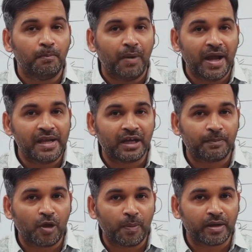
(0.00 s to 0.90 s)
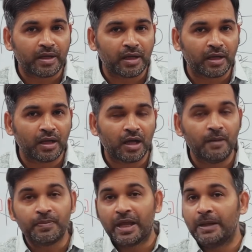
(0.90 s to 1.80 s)
बाइल का प्रॉपर निकलना
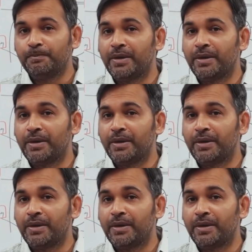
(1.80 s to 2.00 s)
एंड